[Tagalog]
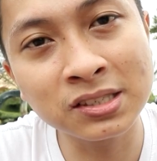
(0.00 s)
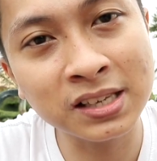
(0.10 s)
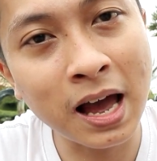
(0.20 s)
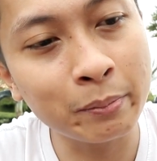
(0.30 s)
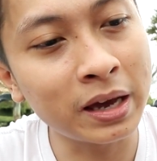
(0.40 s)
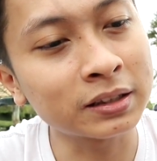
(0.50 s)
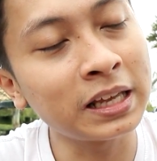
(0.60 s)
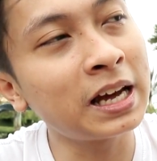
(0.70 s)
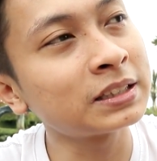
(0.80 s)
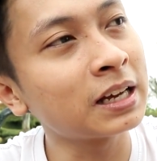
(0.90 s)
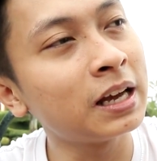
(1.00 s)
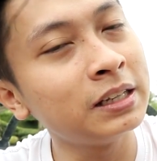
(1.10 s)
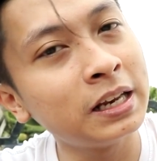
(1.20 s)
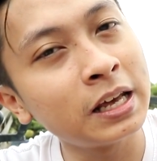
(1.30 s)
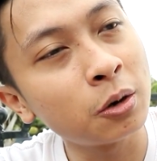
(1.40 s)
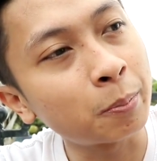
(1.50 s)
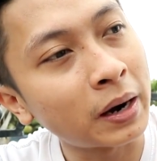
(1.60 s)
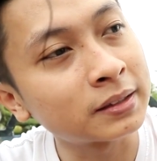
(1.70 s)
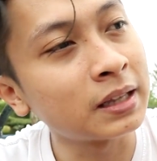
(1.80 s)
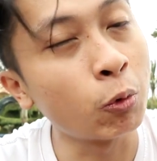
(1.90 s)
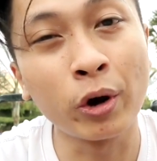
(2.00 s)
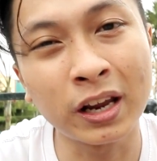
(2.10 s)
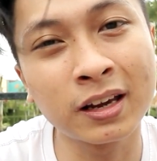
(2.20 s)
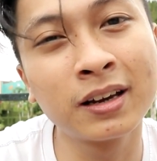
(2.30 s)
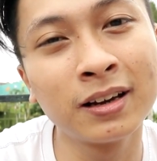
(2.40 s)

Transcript: scammer tinatanggal nila yung part na work